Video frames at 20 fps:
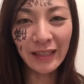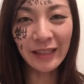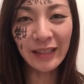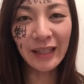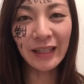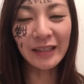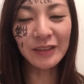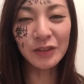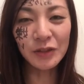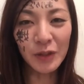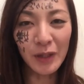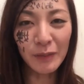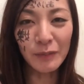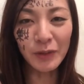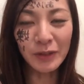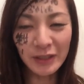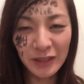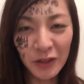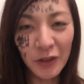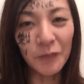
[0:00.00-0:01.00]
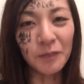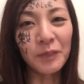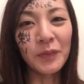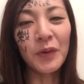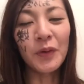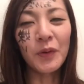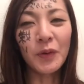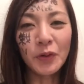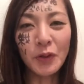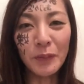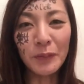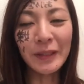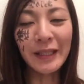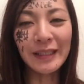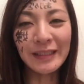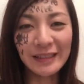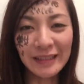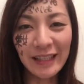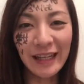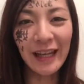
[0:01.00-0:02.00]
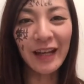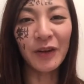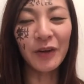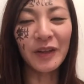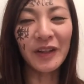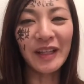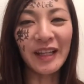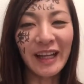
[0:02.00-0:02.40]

ただくのはもちろんお友達や